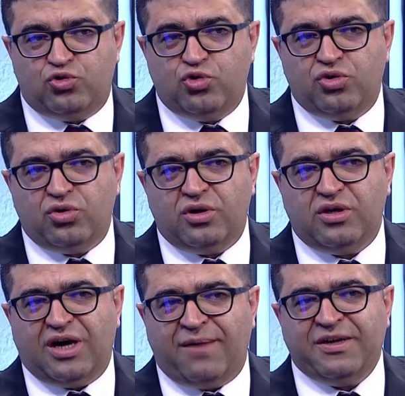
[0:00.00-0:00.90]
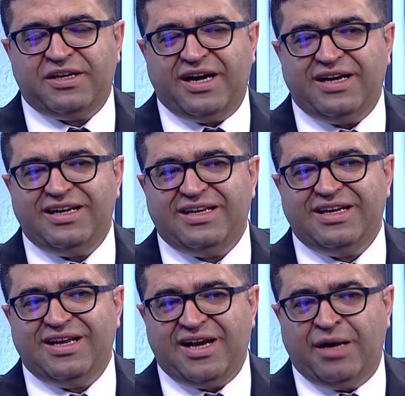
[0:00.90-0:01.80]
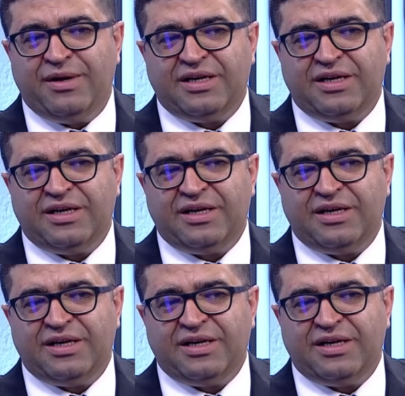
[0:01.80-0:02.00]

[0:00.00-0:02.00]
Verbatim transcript: Ee, dün e, Amerika ile ilgili gelen haber